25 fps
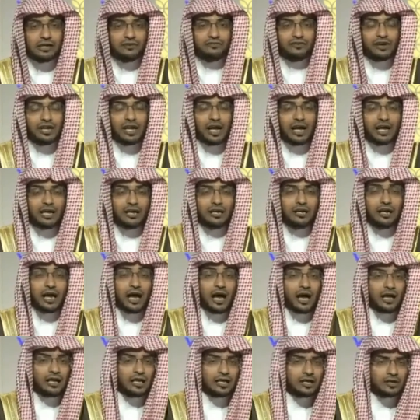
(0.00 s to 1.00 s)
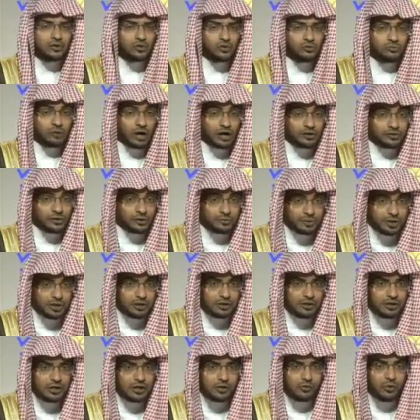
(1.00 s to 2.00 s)
فيحل عليكم
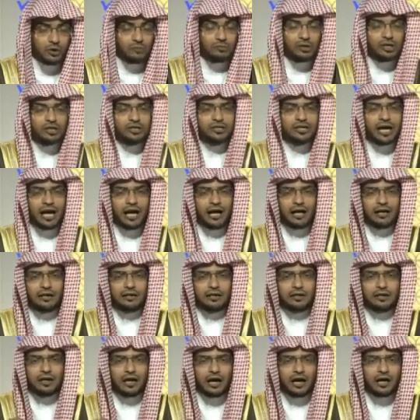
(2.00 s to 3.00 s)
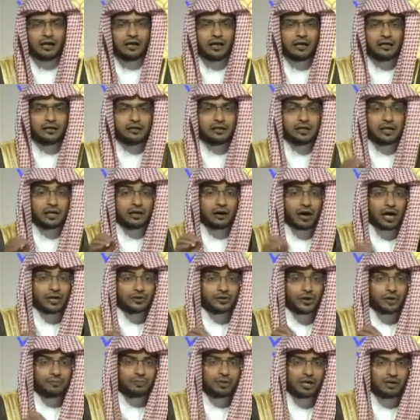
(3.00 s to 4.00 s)
غضبي ومن يحلل عليه
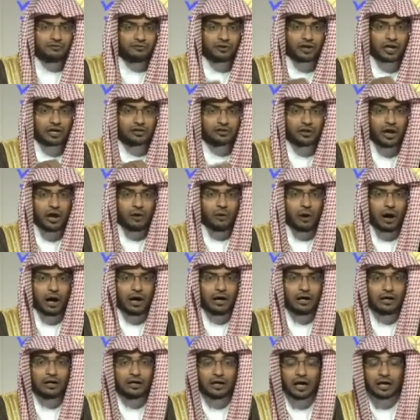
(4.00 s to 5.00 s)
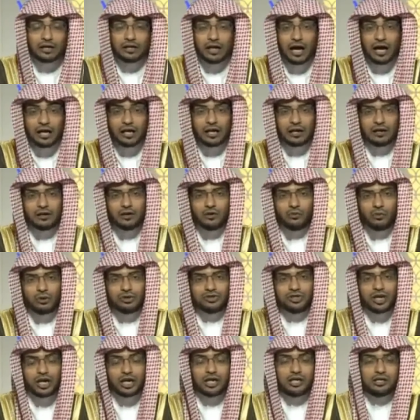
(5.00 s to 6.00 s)
غضبي فقد هوى أي هلك
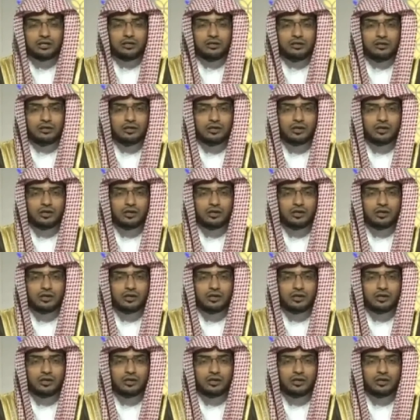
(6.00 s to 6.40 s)
وشقي